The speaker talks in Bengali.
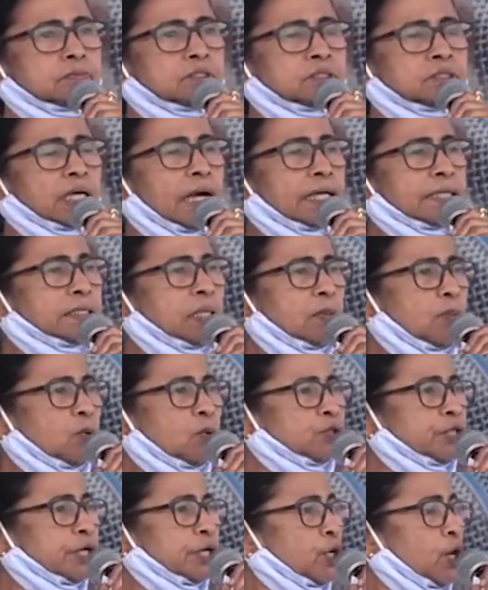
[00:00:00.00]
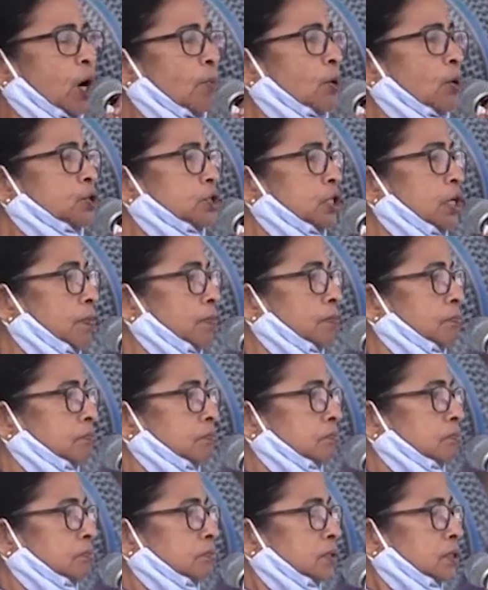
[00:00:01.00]
শান্তিপুর থেকে নবদ্বীপ
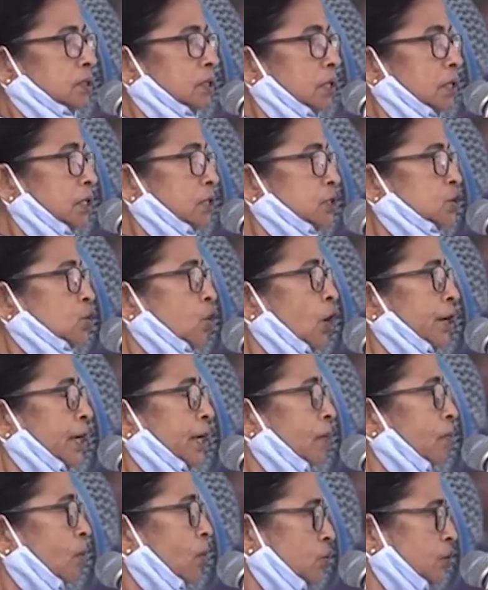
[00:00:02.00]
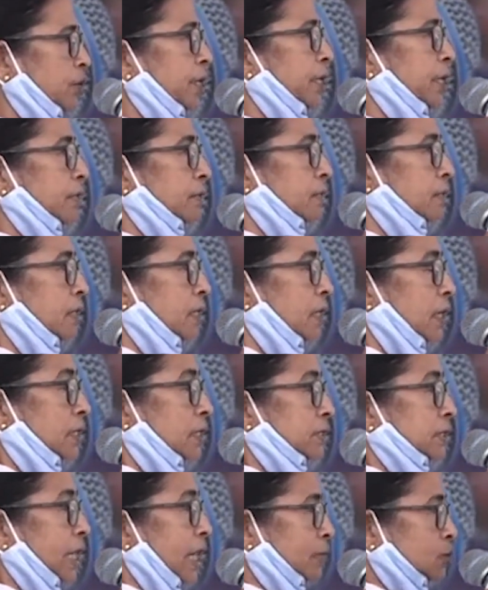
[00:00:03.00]
ইস্কনের মন্দির
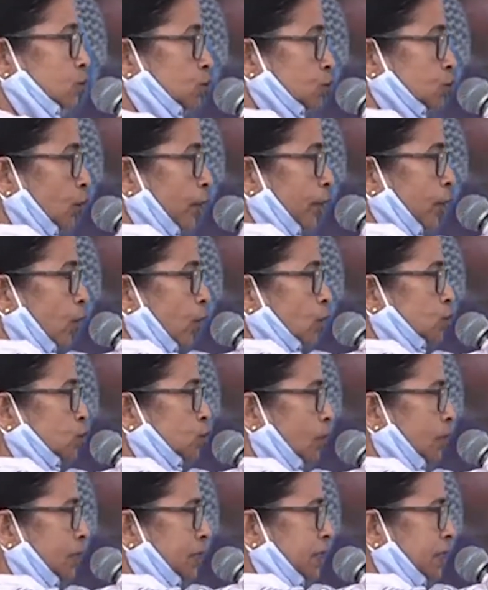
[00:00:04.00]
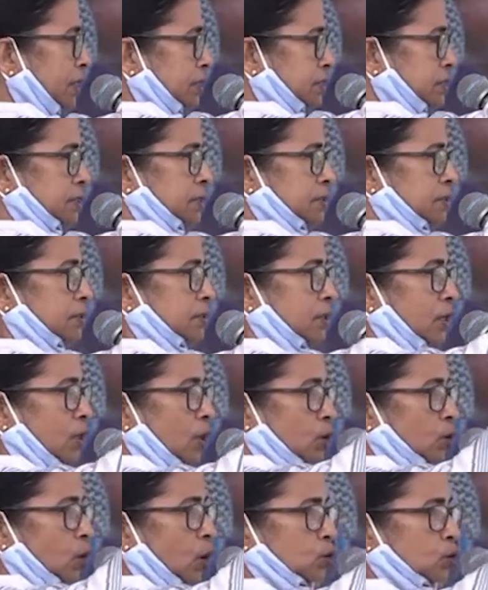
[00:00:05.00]
সাতশো একর জমি দিয়েছি
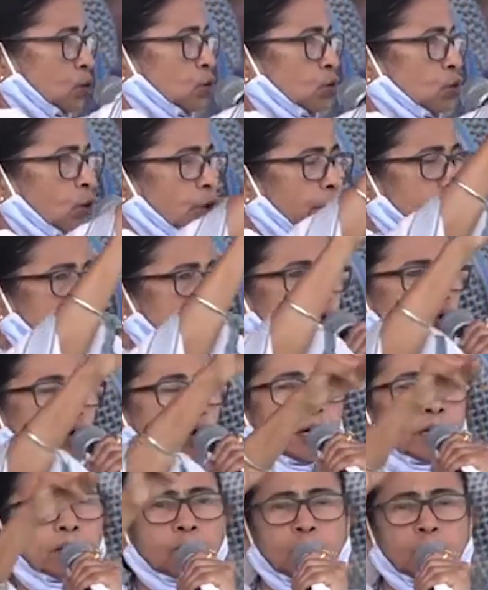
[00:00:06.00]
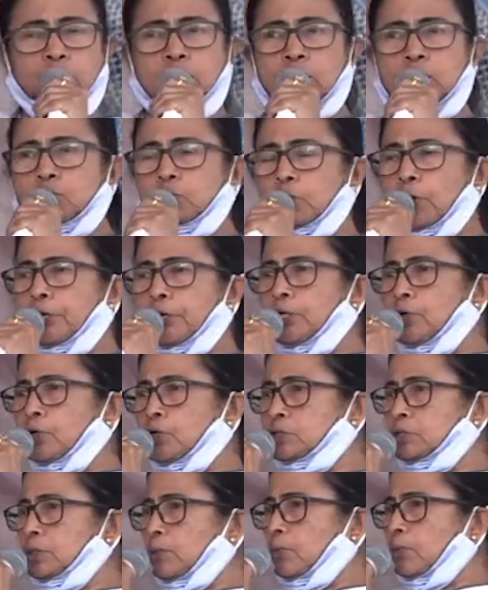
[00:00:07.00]
নতুন করে ইস্কনের মন্দির তৈরি
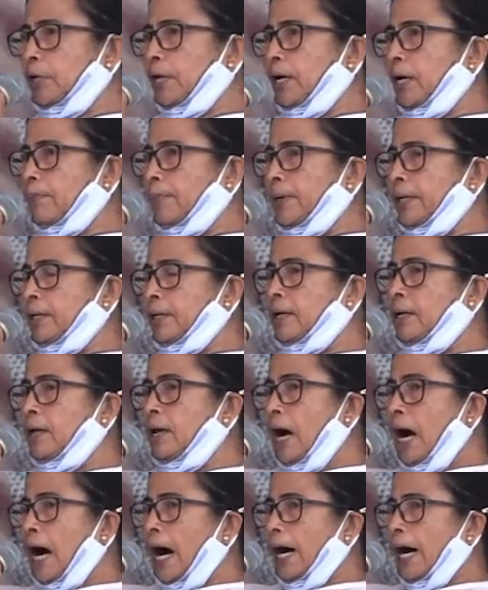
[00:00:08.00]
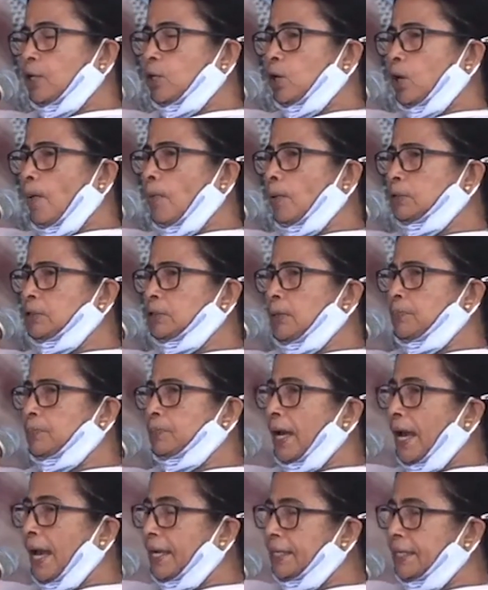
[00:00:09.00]
হচ্ছে মনে রাখবেন আর
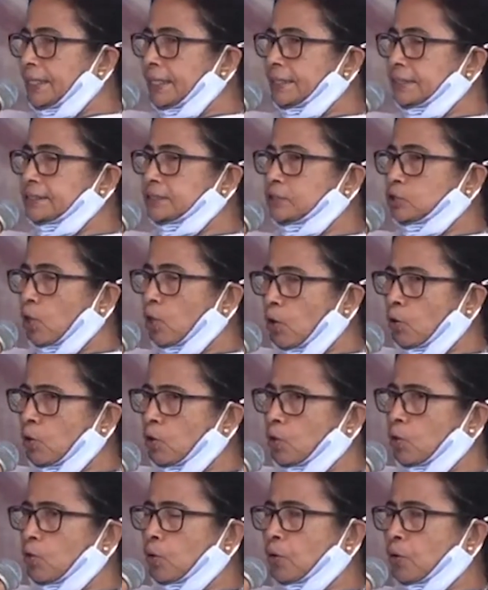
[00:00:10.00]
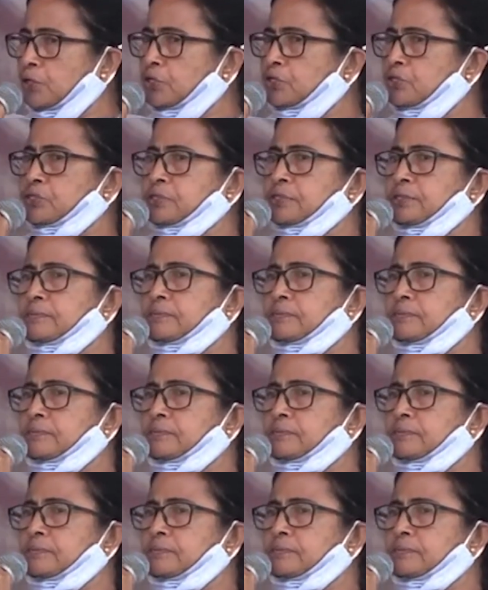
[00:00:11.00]
নবদ্বীপকে হেরিটেজ শহরও করে দিচ্ছি